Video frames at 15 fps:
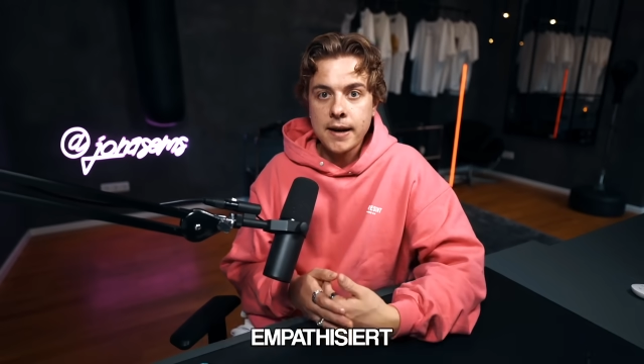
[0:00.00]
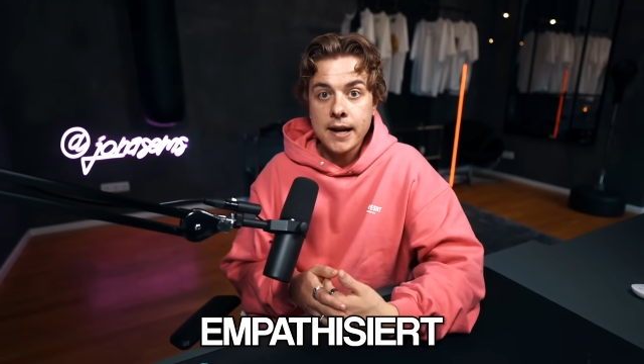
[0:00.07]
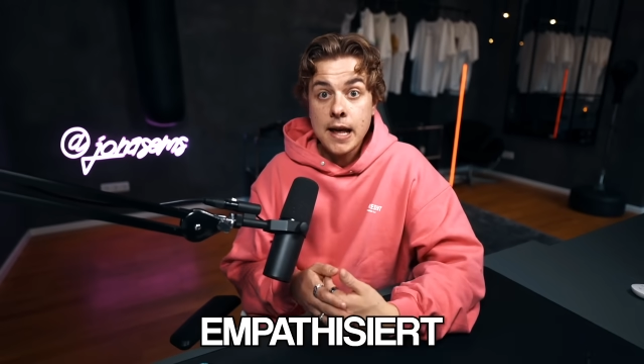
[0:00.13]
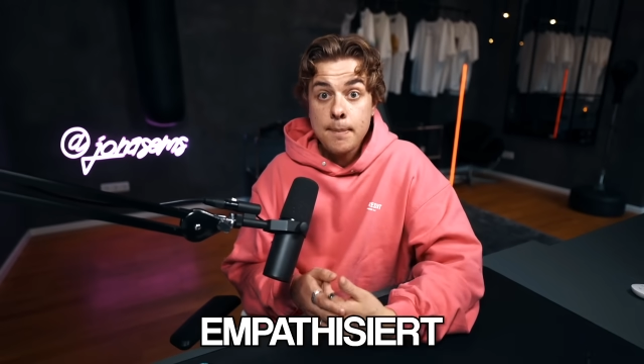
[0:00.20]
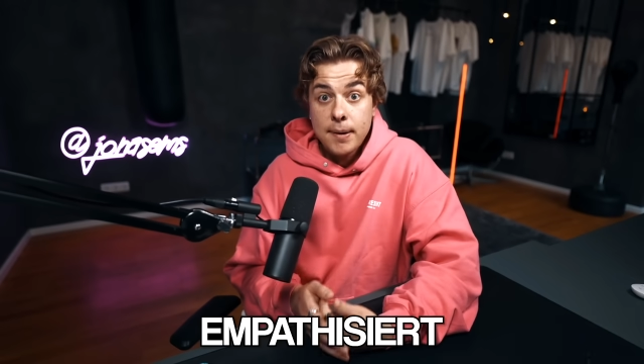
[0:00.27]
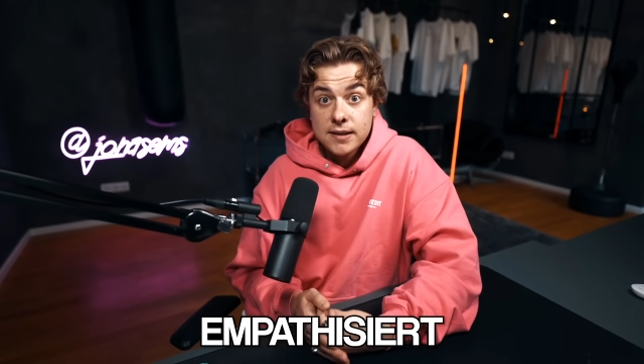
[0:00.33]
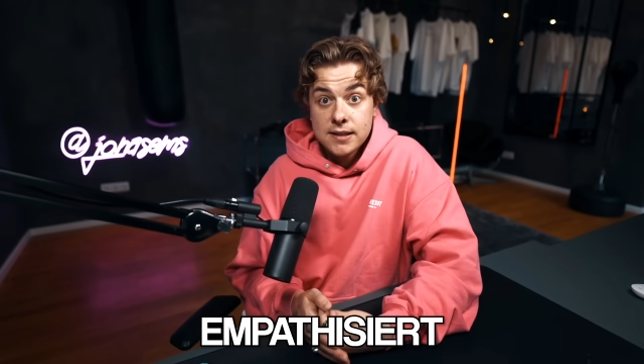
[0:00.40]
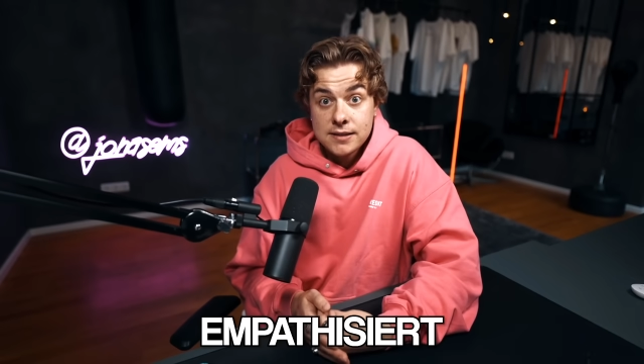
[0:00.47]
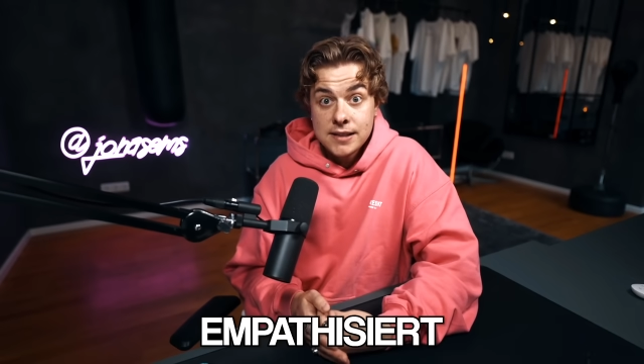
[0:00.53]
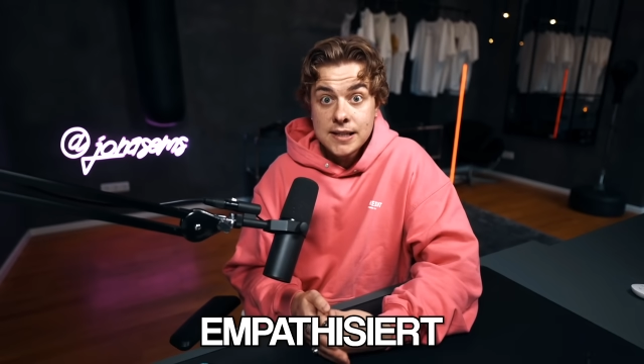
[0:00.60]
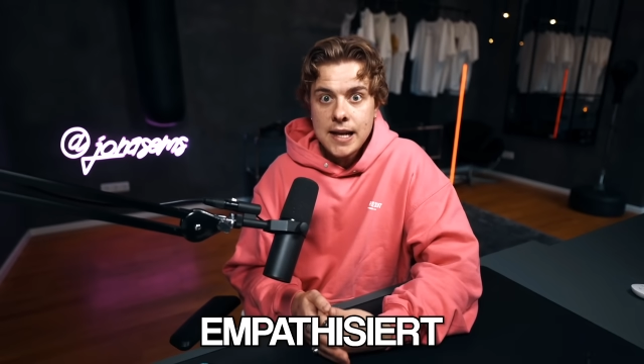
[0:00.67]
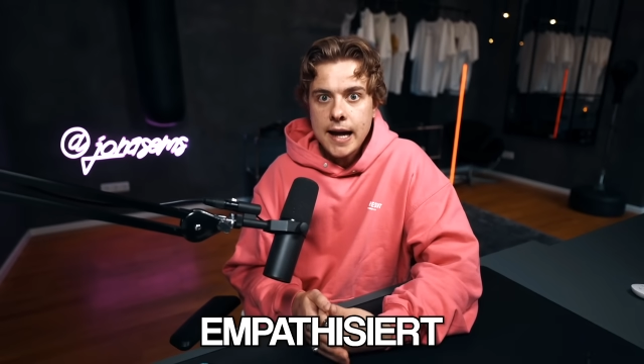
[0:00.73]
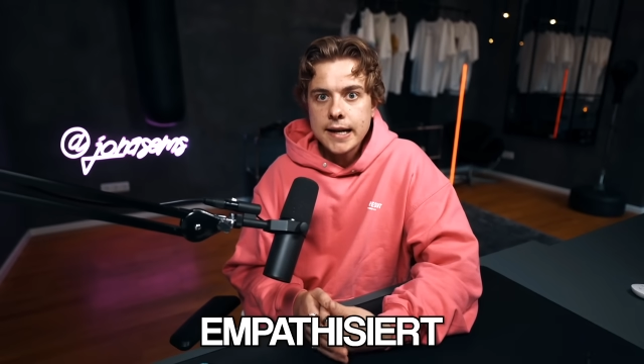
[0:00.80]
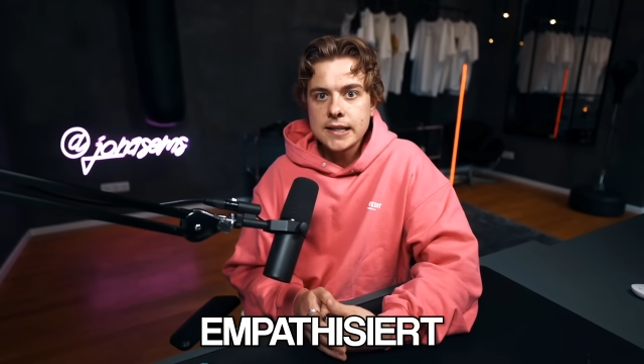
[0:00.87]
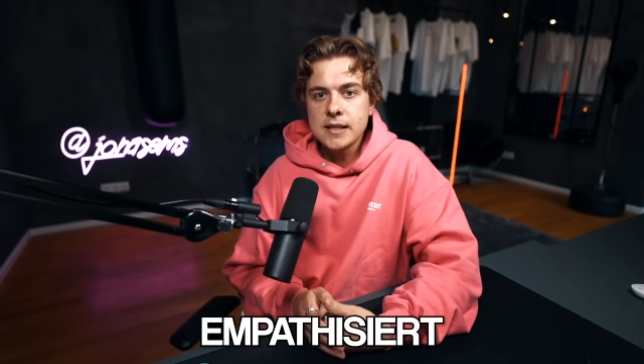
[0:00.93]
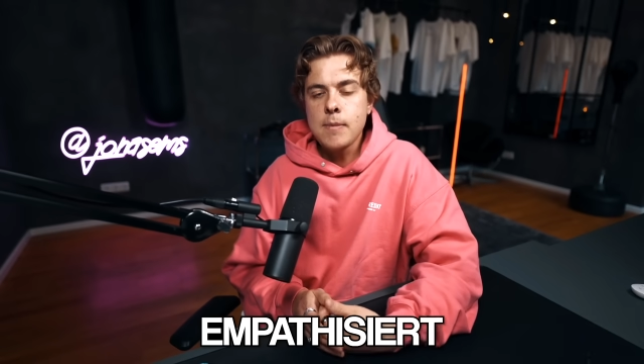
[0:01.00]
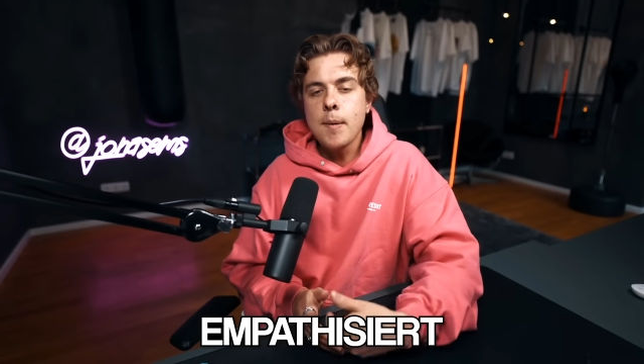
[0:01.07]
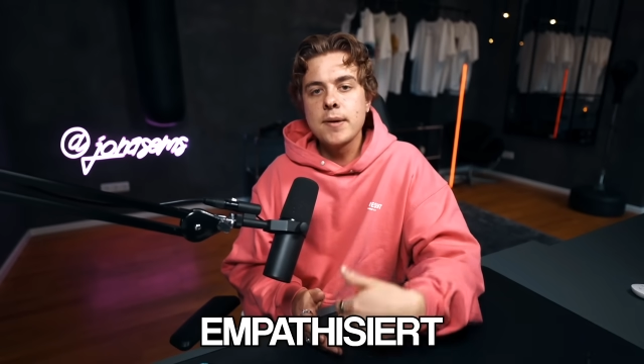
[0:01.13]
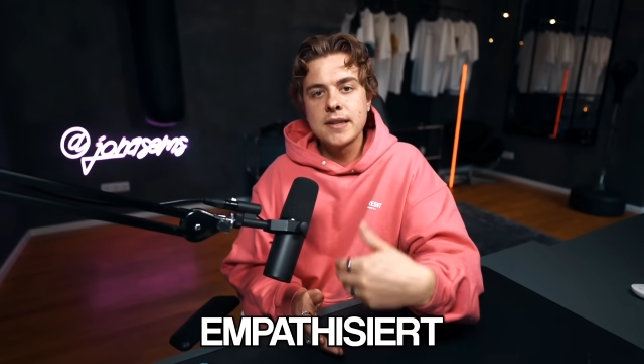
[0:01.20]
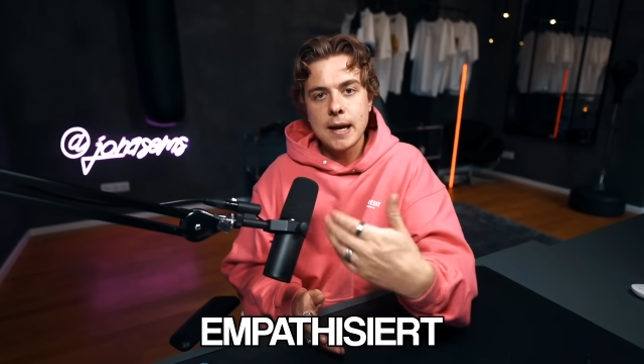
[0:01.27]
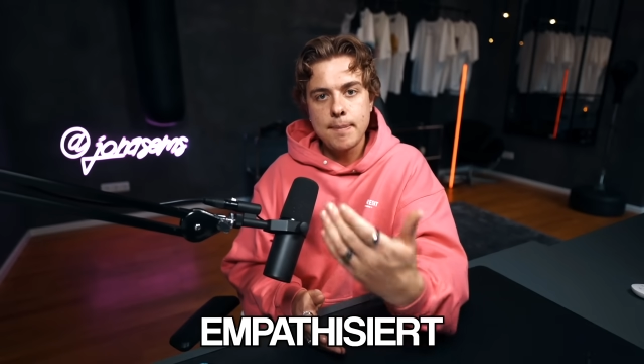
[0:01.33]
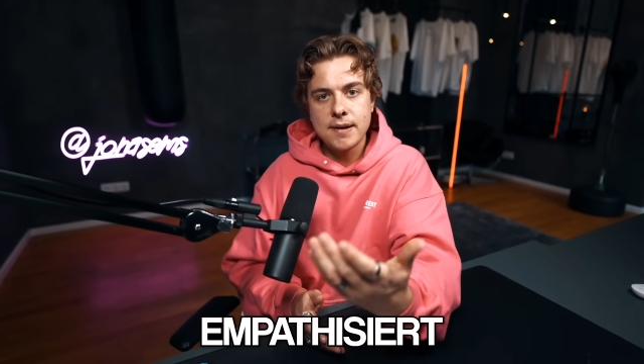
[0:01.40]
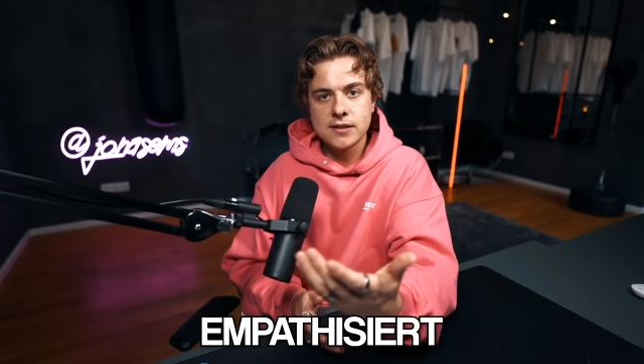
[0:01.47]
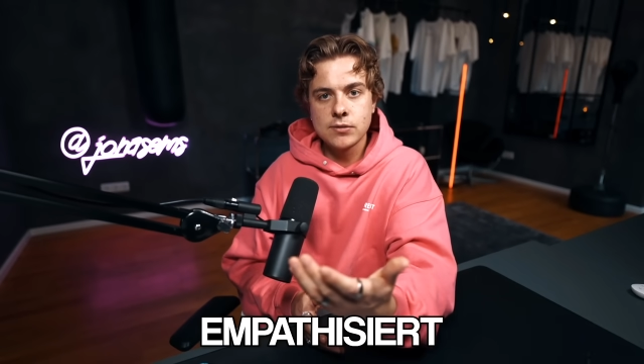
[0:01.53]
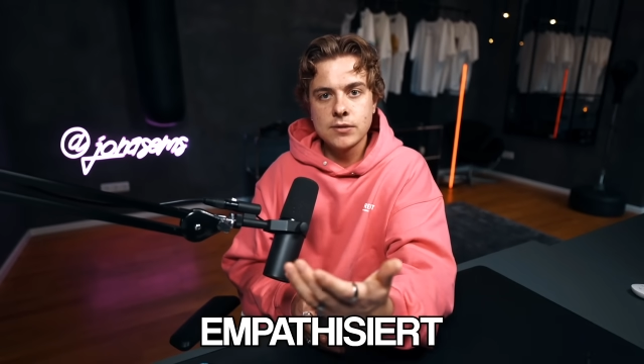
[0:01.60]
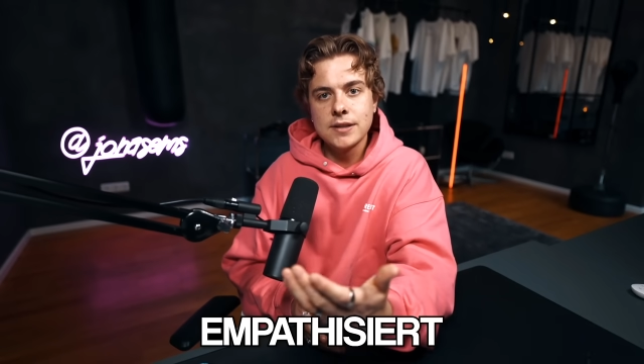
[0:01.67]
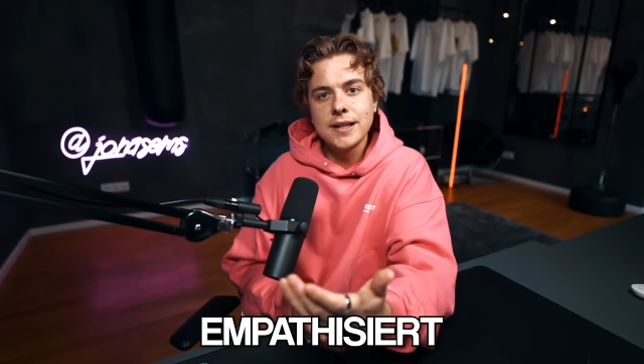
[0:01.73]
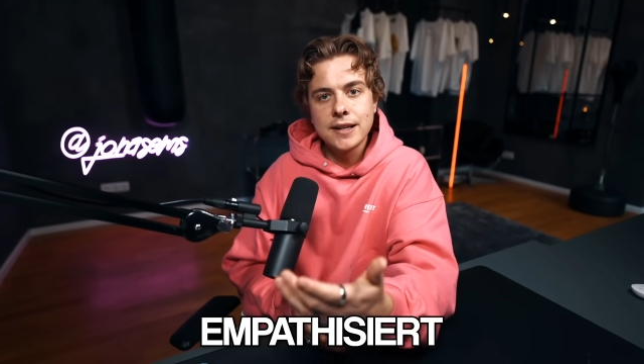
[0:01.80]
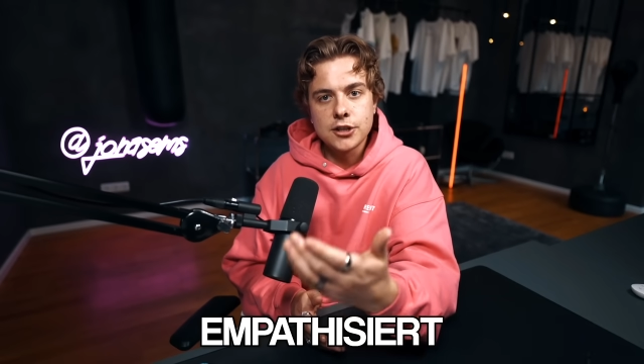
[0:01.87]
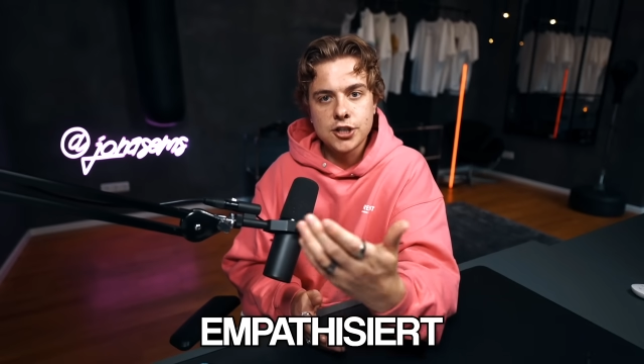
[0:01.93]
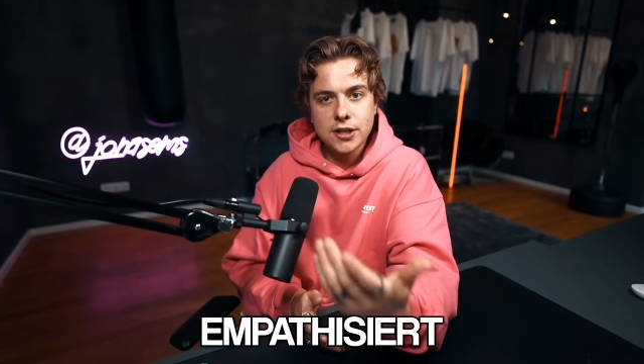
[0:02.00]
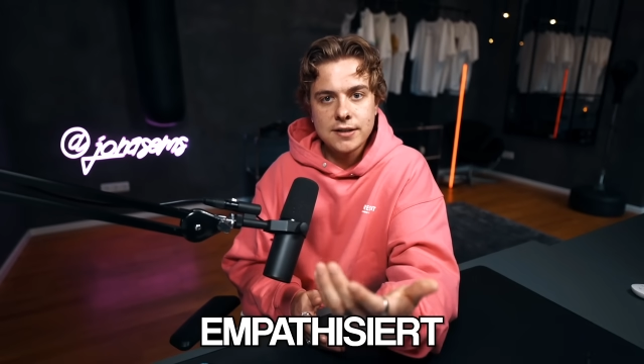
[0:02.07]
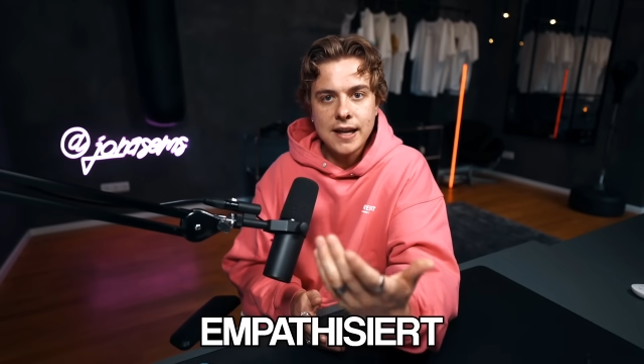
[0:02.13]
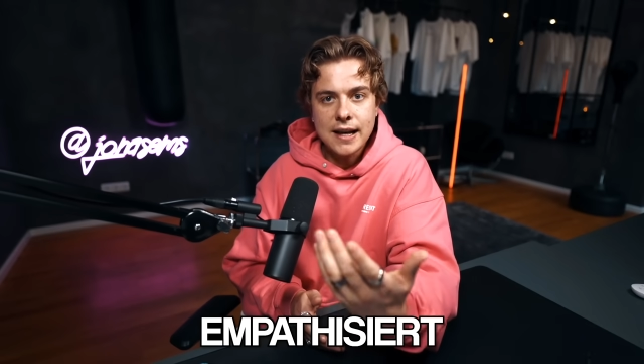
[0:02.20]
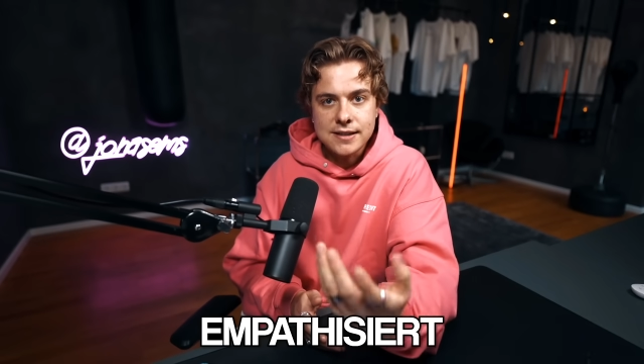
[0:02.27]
Man empathisiert eigentlich immer mit der Person, die die Geschichte